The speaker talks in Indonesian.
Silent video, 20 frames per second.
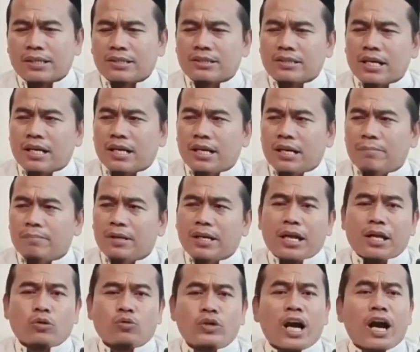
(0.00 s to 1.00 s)
terjaga
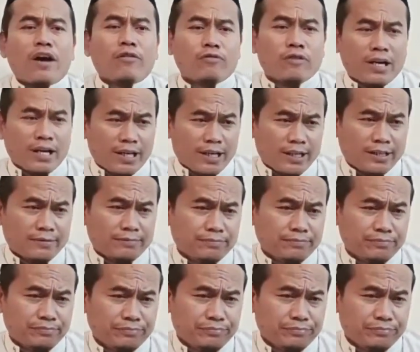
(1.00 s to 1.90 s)
melalui hafalan.